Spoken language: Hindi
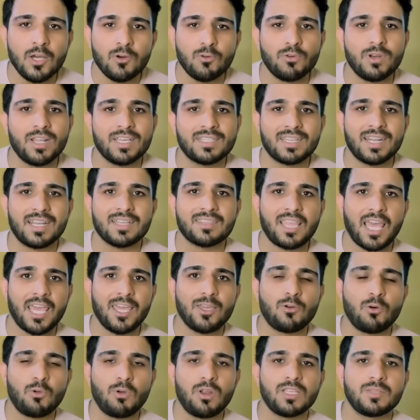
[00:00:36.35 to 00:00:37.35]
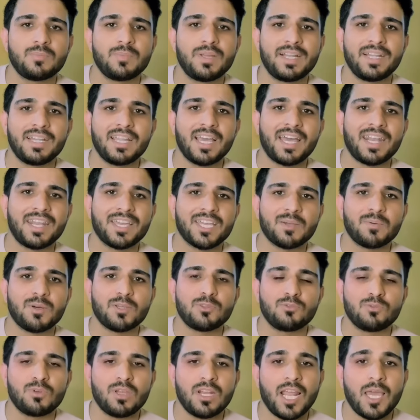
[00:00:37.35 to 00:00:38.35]
उन्हें ऐसा लगता है कि कॉलेज में इंडिया आने के
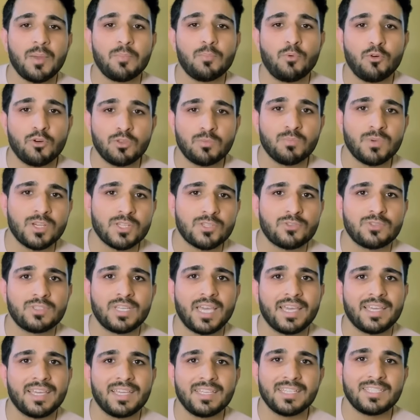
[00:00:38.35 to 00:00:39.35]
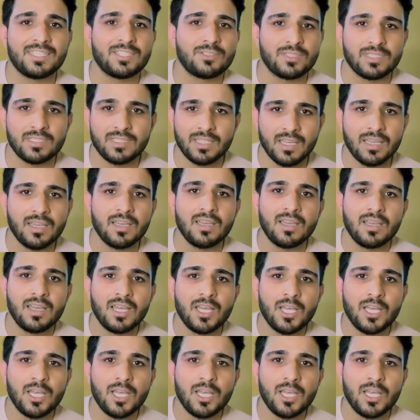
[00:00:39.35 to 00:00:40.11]
बाद उनकी लाइफ बहुत मस्त हो जाएगी इसी चीज़ें